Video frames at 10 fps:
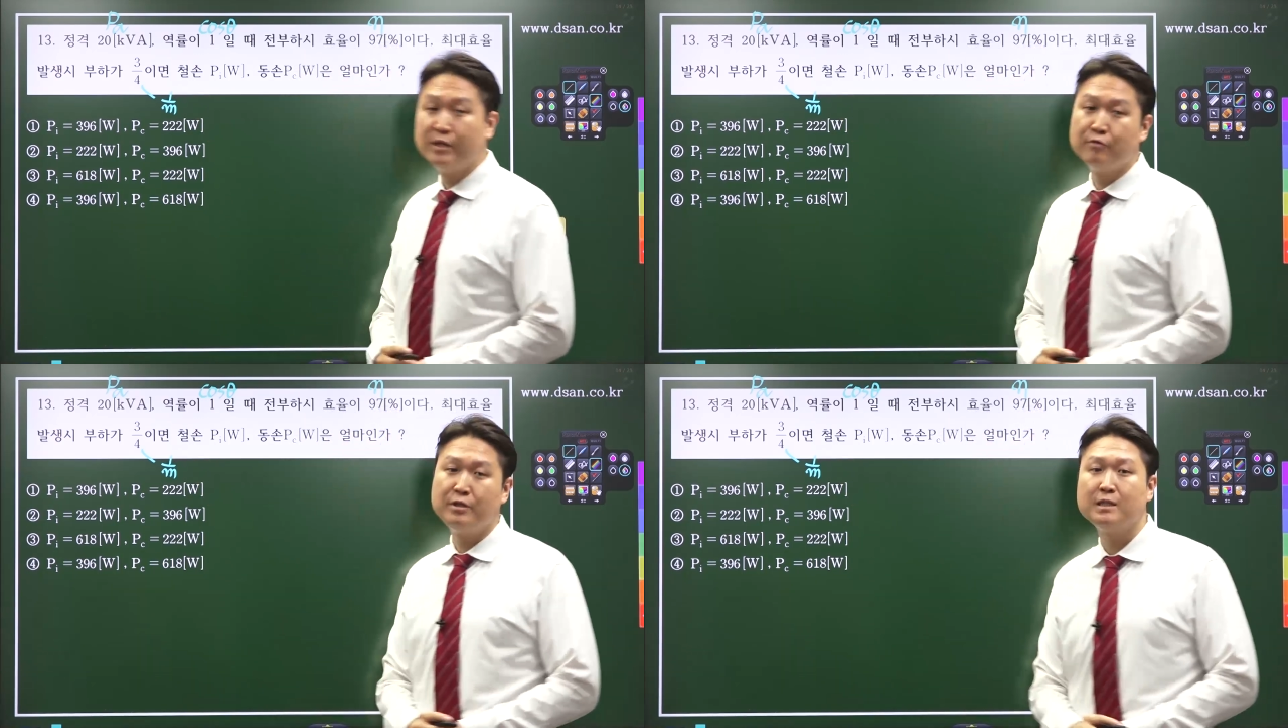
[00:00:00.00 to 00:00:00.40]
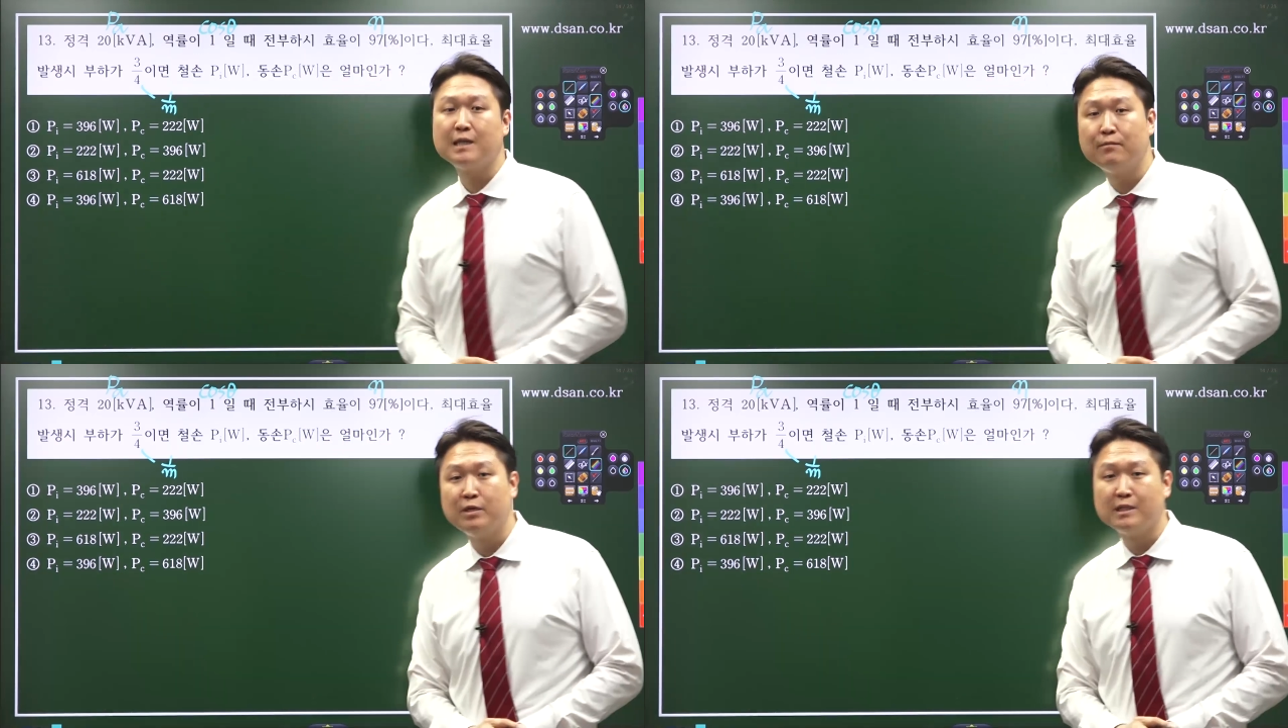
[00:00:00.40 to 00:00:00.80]
부하율이
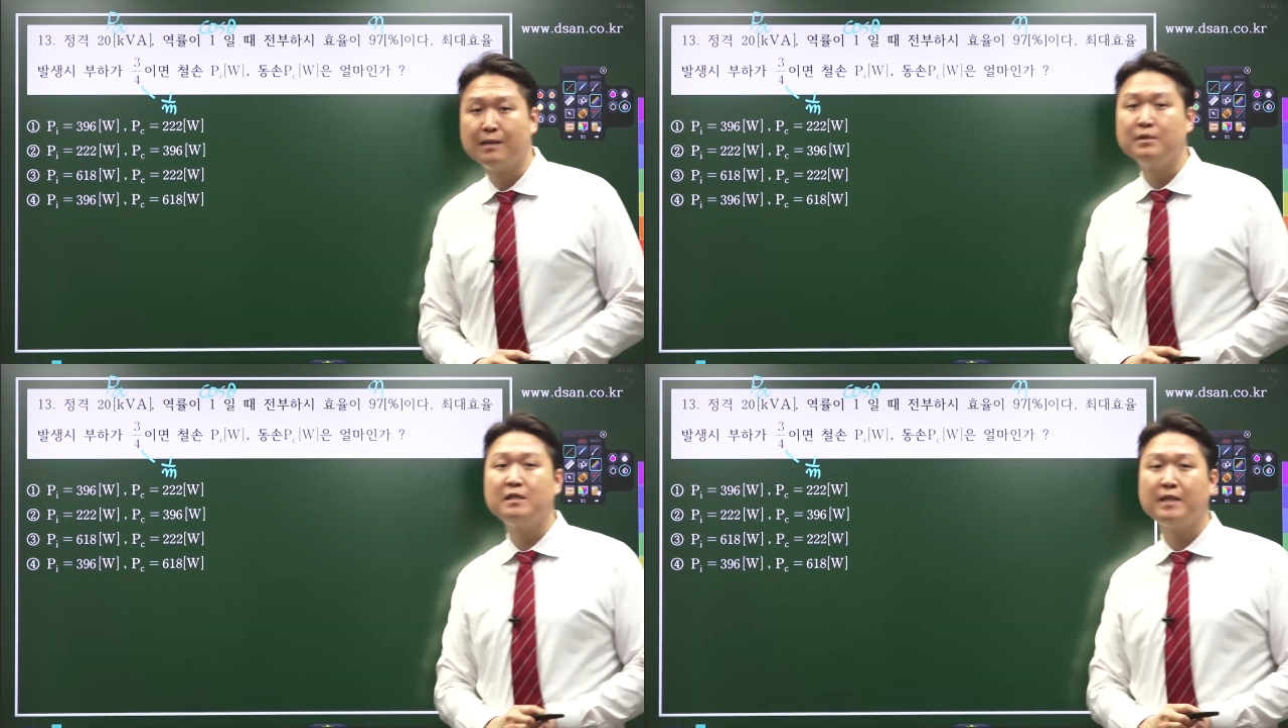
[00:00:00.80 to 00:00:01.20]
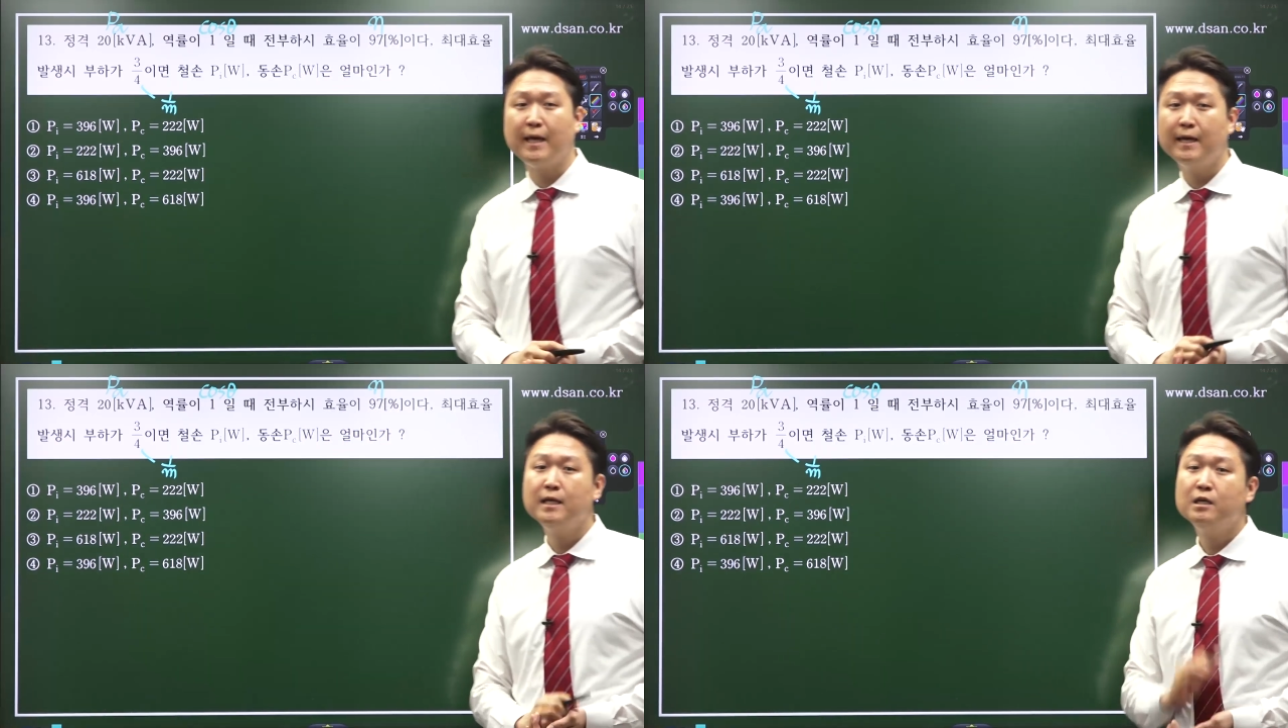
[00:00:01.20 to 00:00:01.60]
4분의 3일
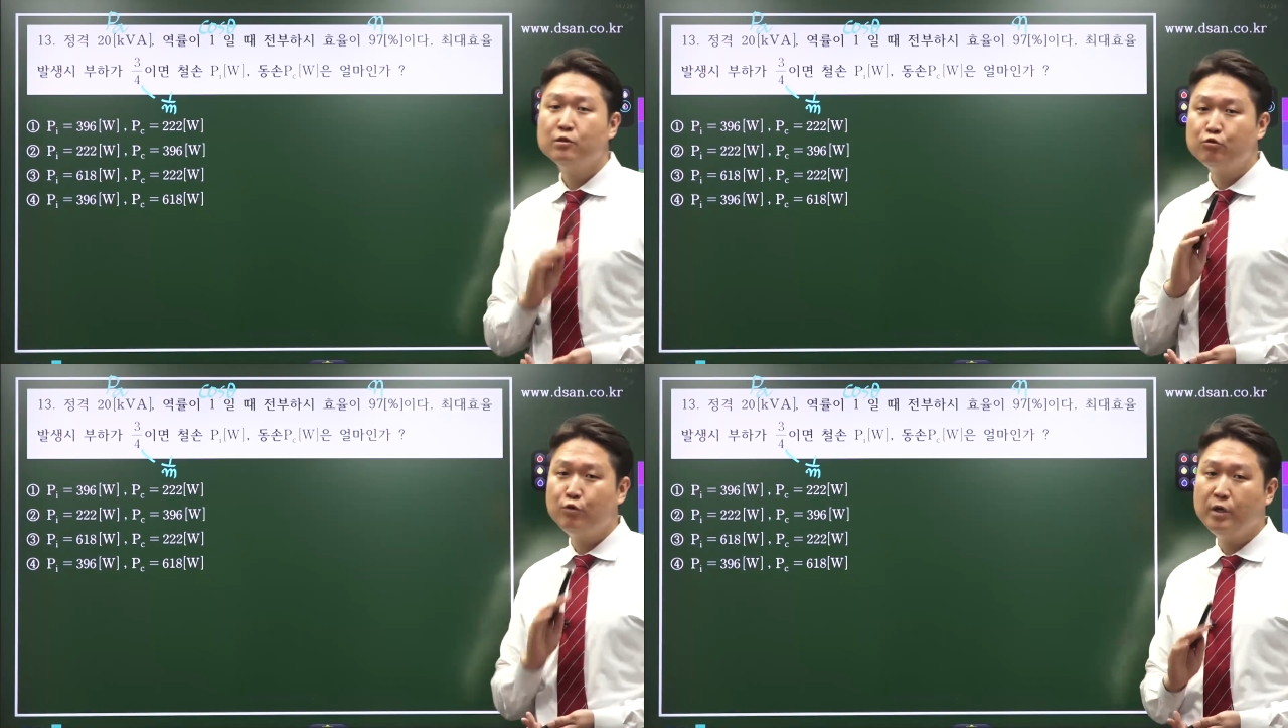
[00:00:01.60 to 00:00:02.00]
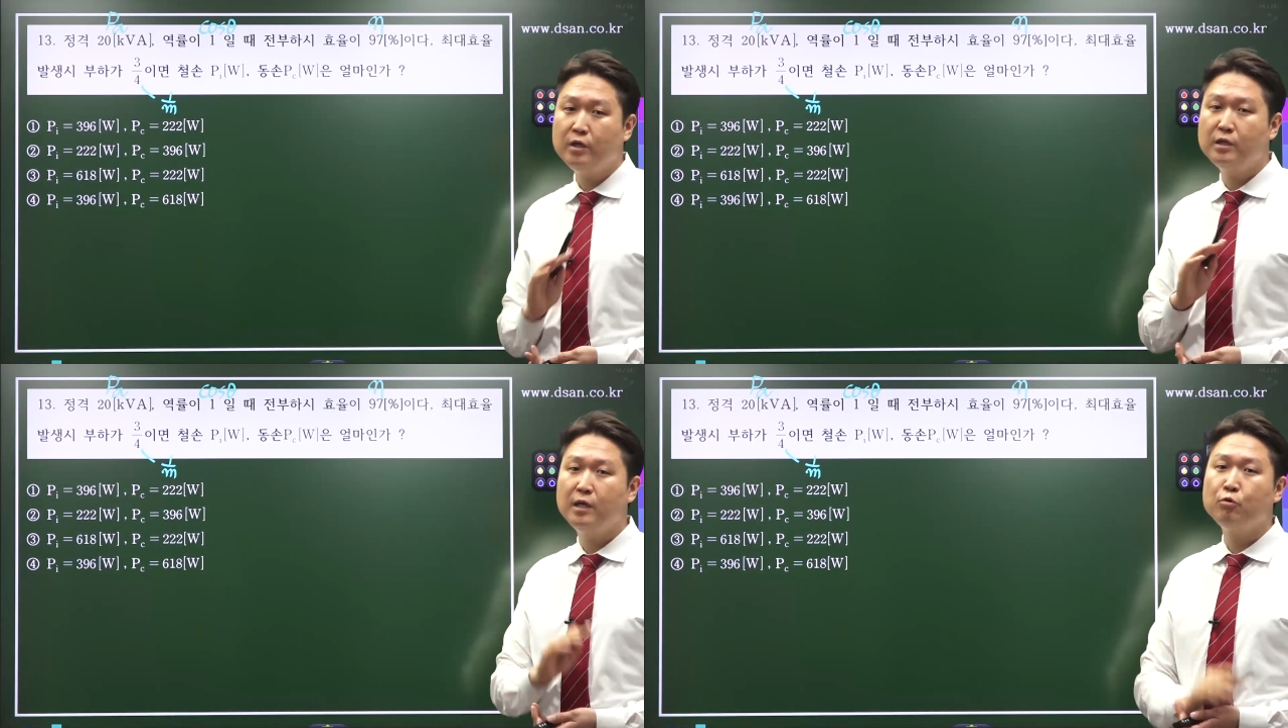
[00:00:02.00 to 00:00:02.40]
때
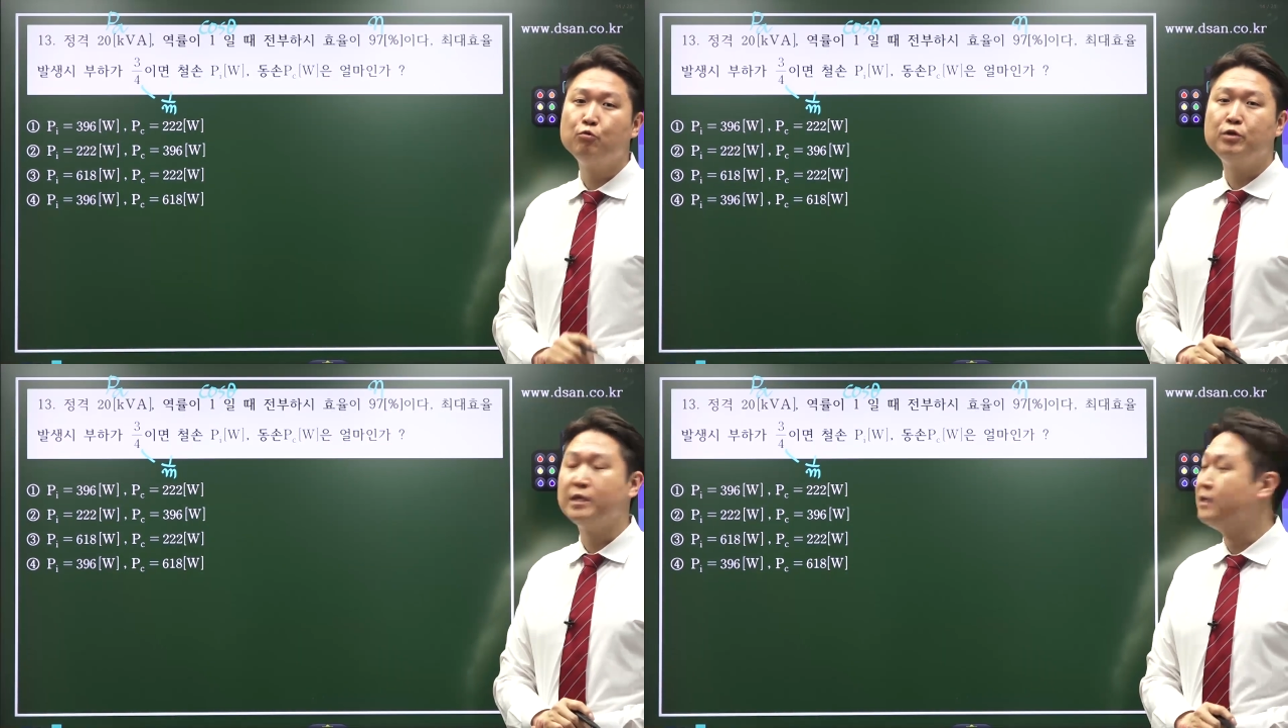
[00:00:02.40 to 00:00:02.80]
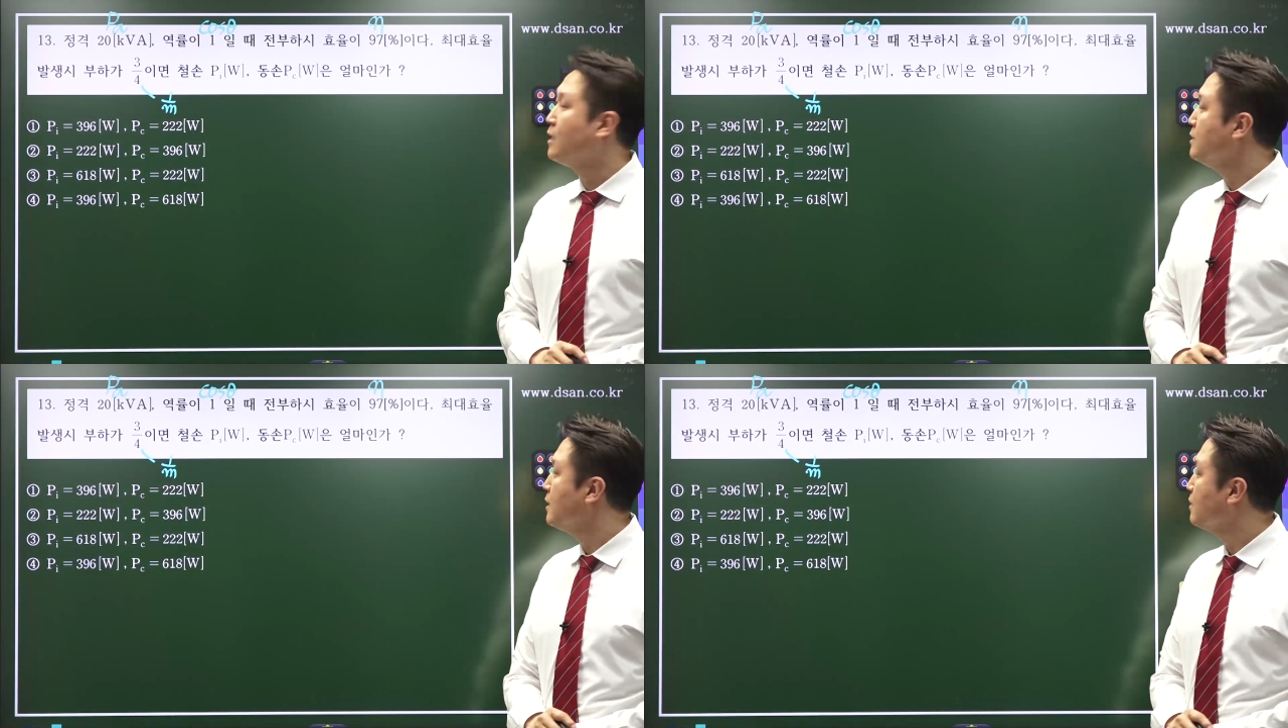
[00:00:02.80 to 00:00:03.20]
최대 효율이
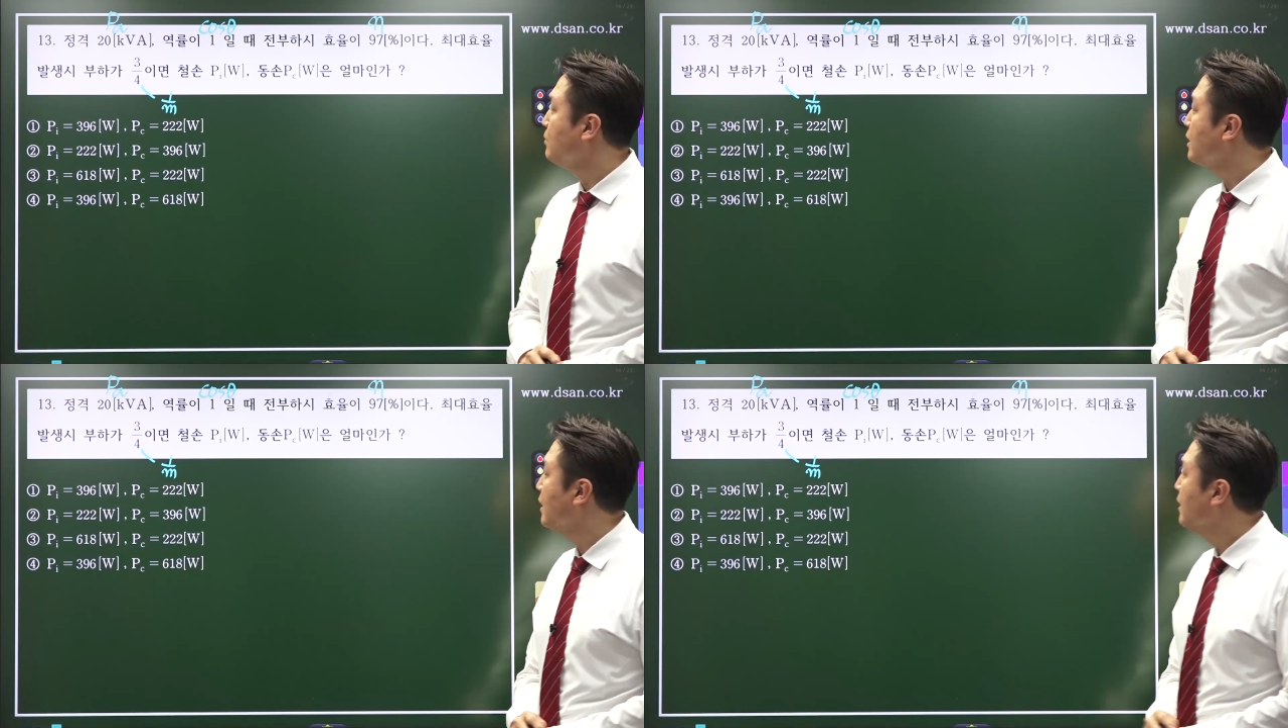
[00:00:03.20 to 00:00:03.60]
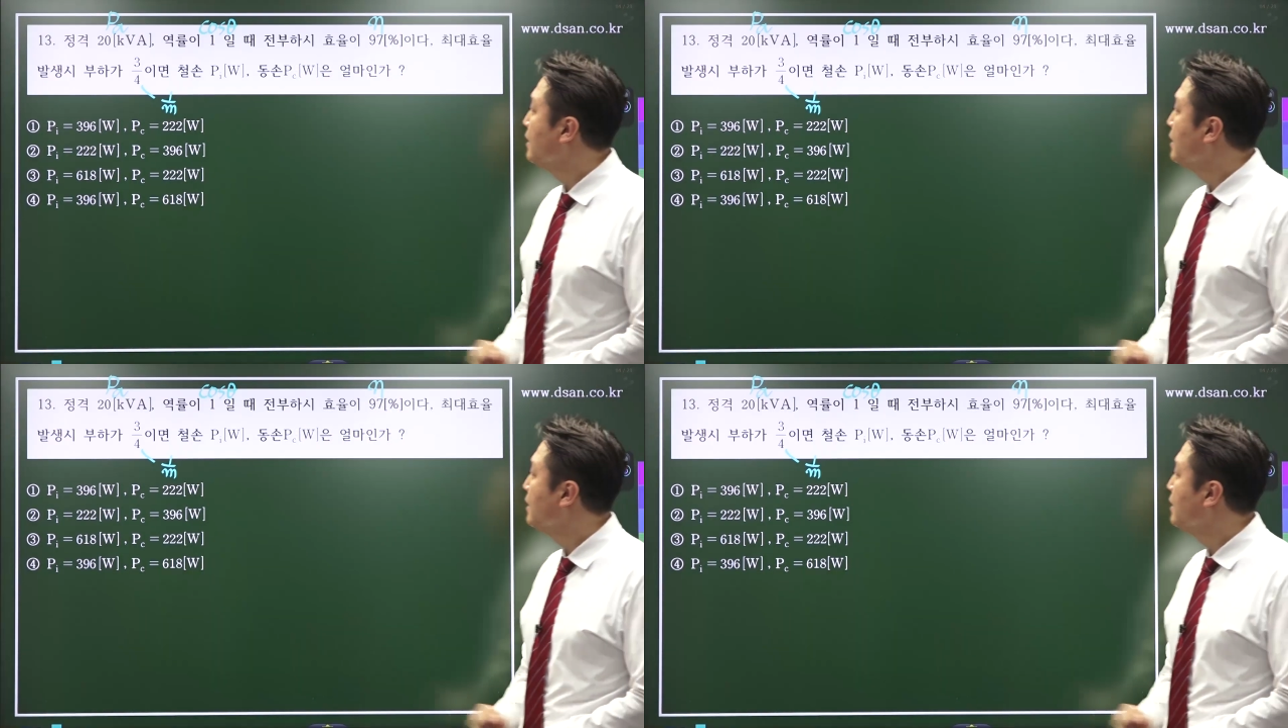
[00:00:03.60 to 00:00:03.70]
된다는 이야기입니다.